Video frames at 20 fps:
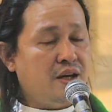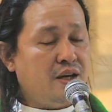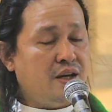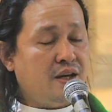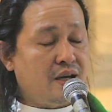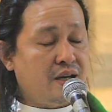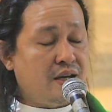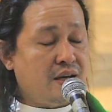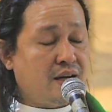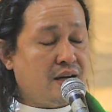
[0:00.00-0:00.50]

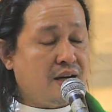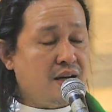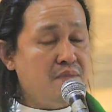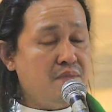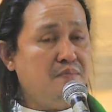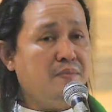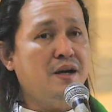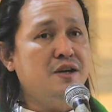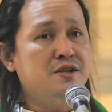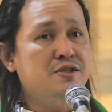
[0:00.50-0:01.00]

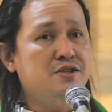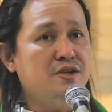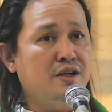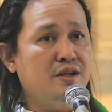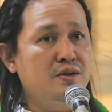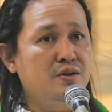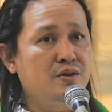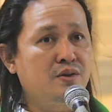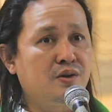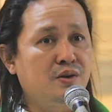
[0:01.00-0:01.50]
ikalipay sa
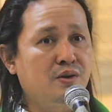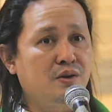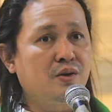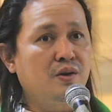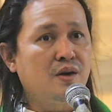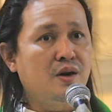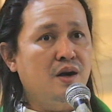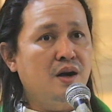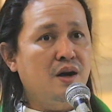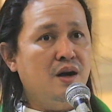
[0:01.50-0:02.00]
Ginoo
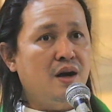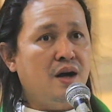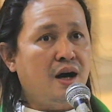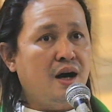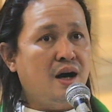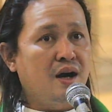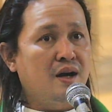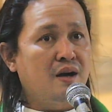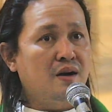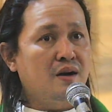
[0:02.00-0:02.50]

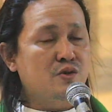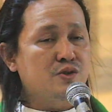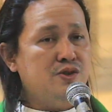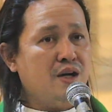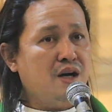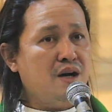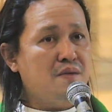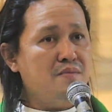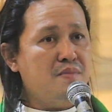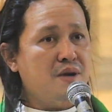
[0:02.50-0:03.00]
ang usa
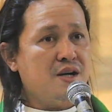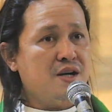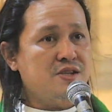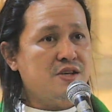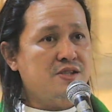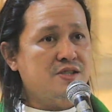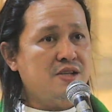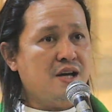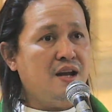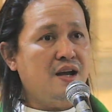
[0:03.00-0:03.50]
ka
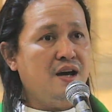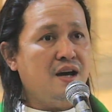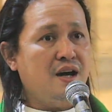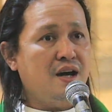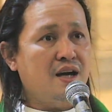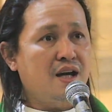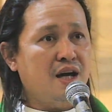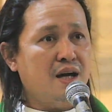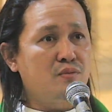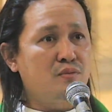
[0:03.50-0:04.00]
makasasala
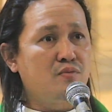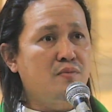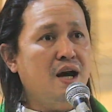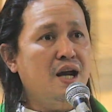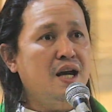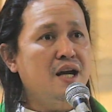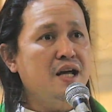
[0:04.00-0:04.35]
nga mubalik